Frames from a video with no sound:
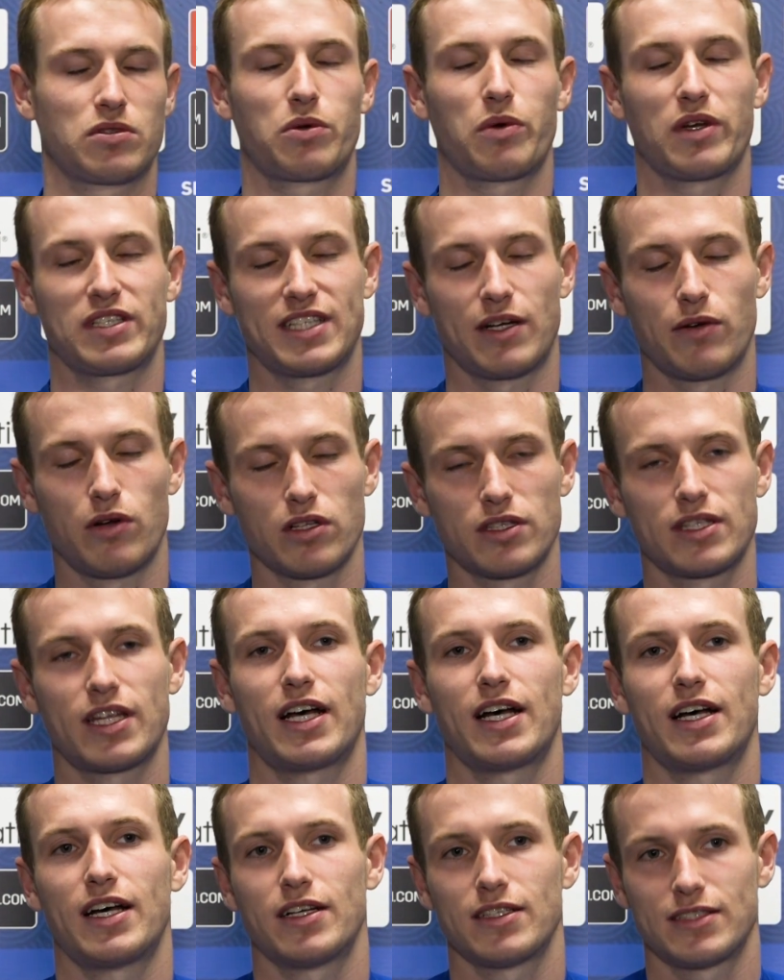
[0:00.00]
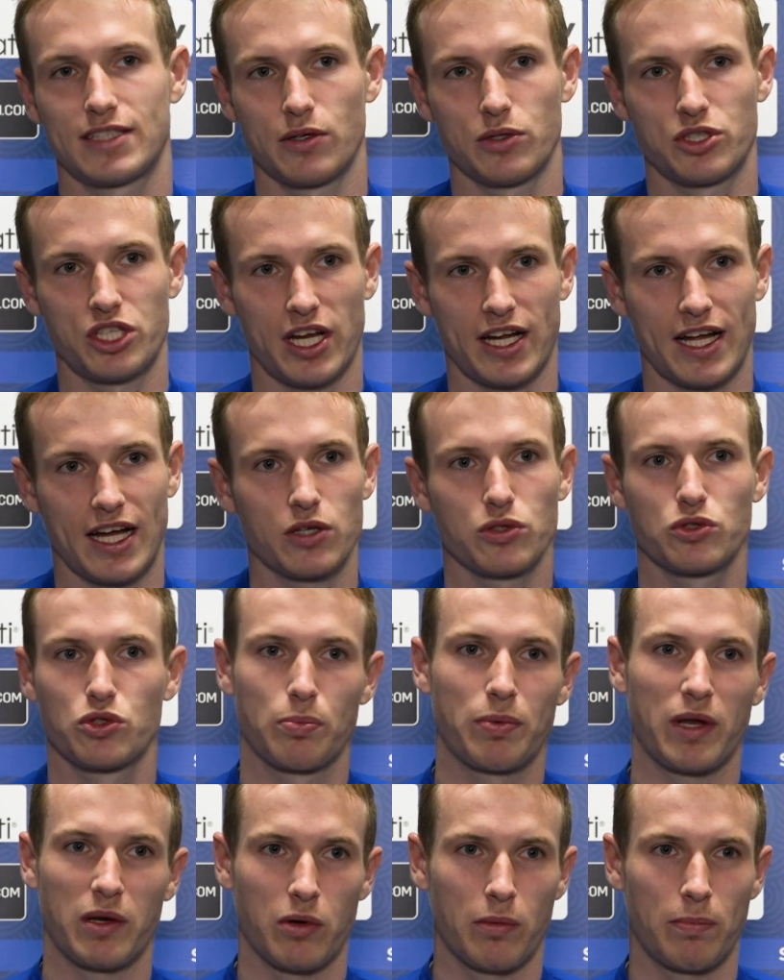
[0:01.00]
questa volta stavo cercando
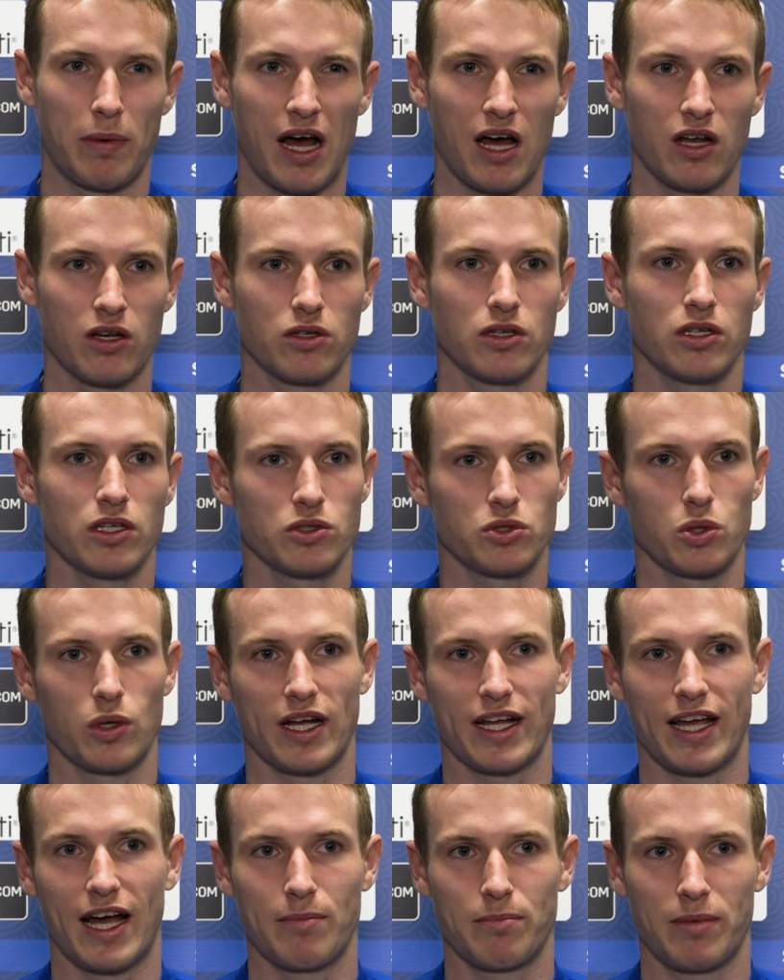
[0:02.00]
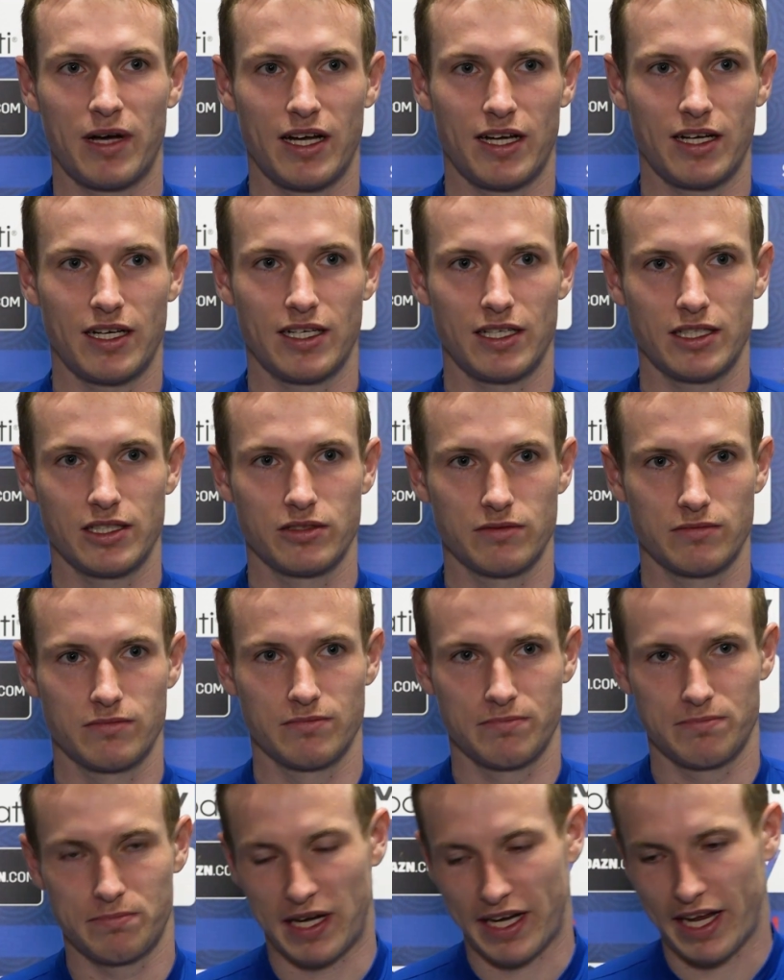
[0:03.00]
sul primo palo, sulla gamba,
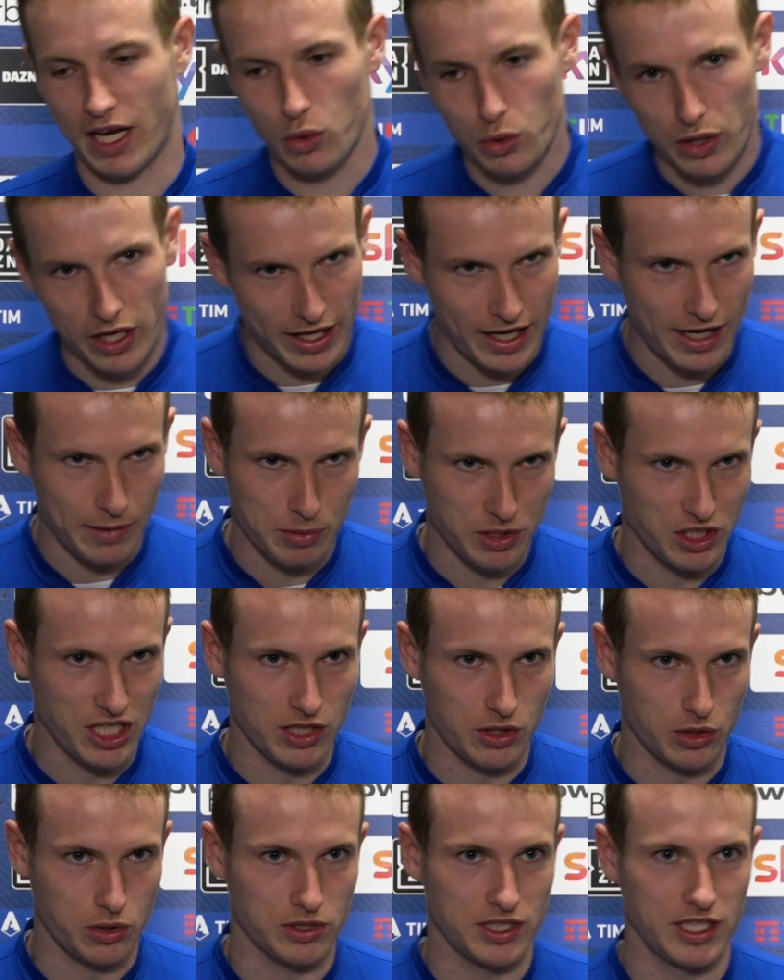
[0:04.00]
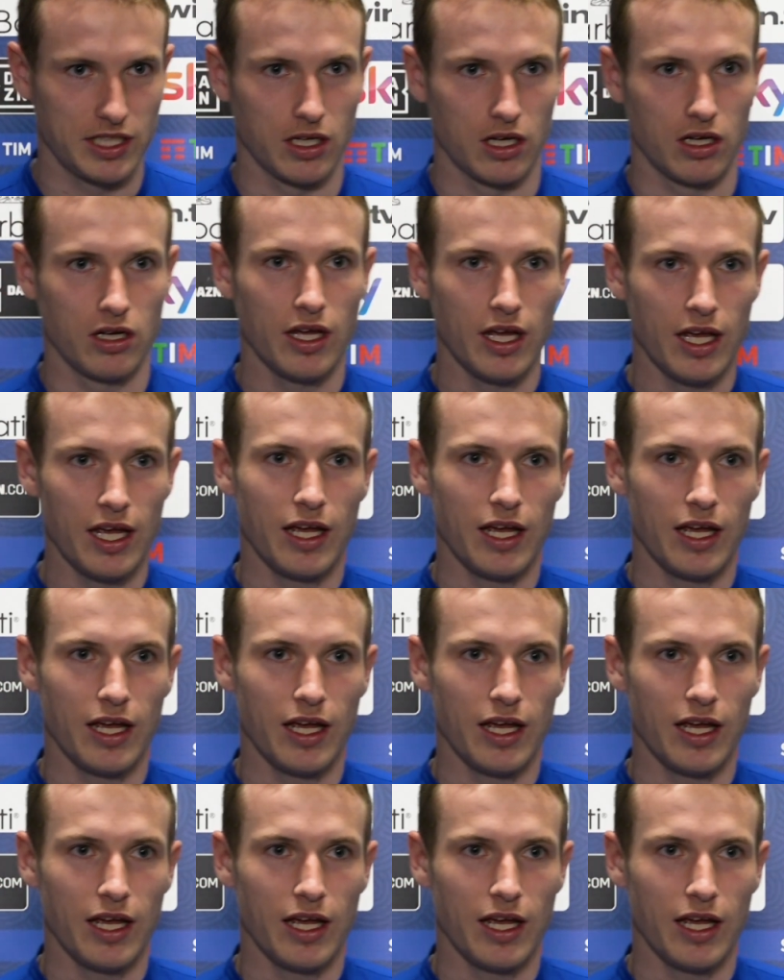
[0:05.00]
perché lui era appoggiato così, no?